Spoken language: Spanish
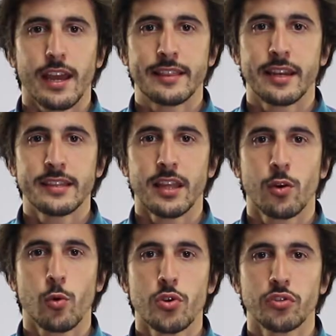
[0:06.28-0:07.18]
el 30 de
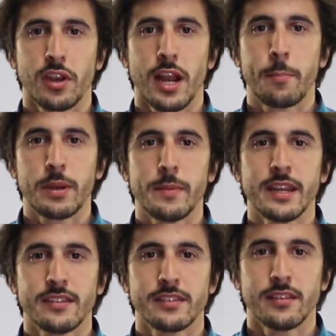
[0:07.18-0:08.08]
junio será la
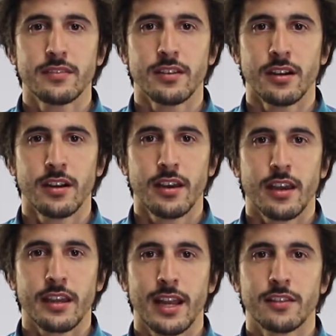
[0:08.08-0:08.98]
primera instancia
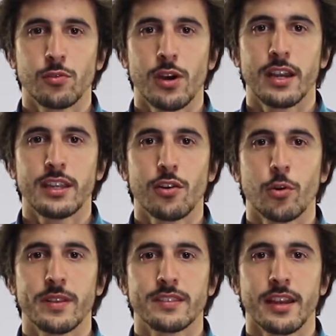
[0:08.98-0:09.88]
en que la ciudadanía
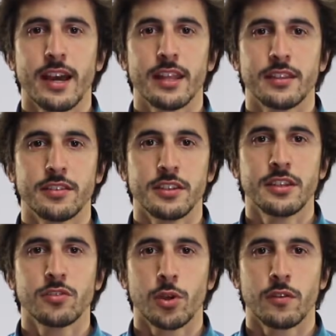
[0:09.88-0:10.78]
comenzará a
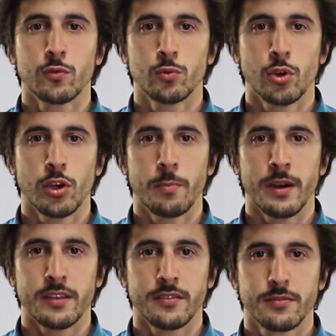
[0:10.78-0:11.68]
decidir sobre el futuro del país.